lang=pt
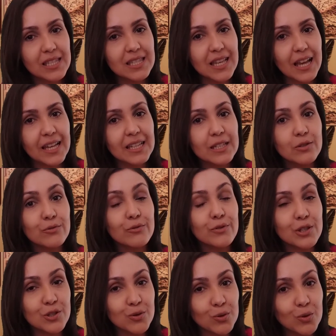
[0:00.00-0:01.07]
que sair um
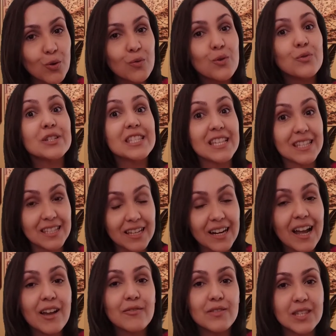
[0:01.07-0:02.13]
vídeo novo você
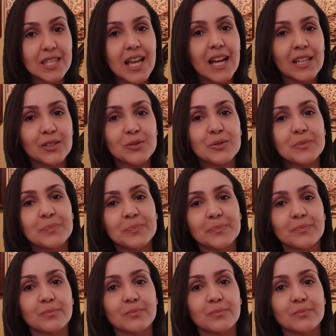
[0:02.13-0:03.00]
será avisado.